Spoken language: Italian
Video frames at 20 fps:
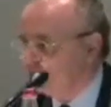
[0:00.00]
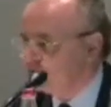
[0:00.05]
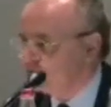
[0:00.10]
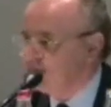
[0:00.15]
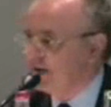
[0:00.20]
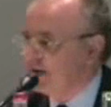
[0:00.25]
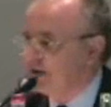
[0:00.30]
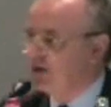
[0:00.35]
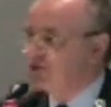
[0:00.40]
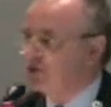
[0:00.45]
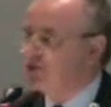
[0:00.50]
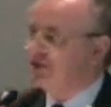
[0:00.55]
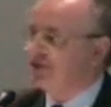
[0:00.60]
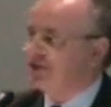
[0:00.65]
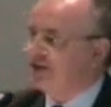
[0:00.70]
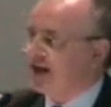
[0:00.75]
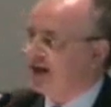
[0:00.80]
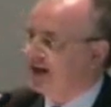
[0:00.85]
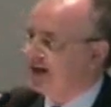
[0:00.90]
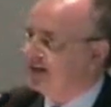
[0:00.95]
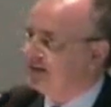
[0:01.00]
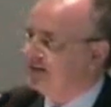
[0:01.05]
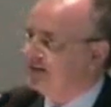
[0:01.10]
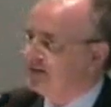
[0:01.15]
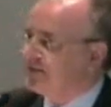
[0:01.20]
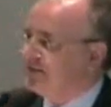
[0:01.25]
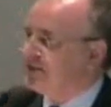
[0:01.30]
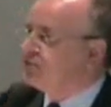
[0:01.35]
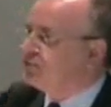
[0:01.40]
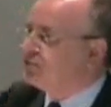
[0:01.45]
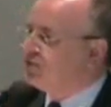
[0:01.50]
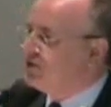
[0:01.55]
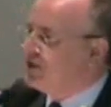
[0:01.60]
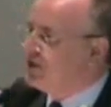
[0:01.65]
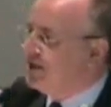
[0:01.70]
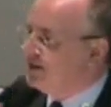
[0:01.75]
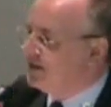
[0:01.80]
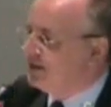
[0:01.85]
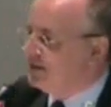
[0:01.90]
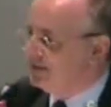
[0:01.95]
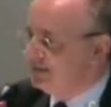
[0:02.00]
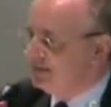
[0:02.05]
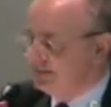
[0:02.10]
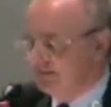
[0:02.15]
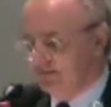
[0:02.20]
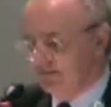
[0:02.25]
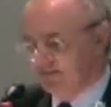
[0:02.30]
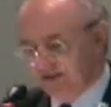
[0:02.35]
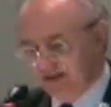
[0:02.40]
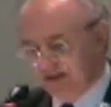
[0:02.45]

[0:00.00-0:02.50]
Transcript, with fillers: Può sembrare una cosa strana, ma cosa c'entra?